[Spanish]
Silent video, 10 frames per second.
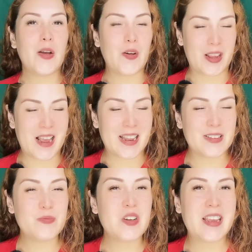
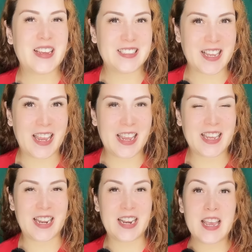Oigan, pues, ¿qué
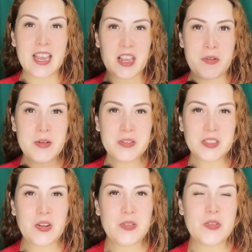creen? Que venimos
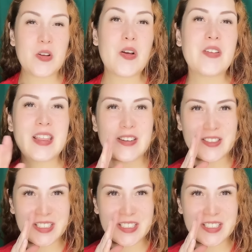con un nuevo video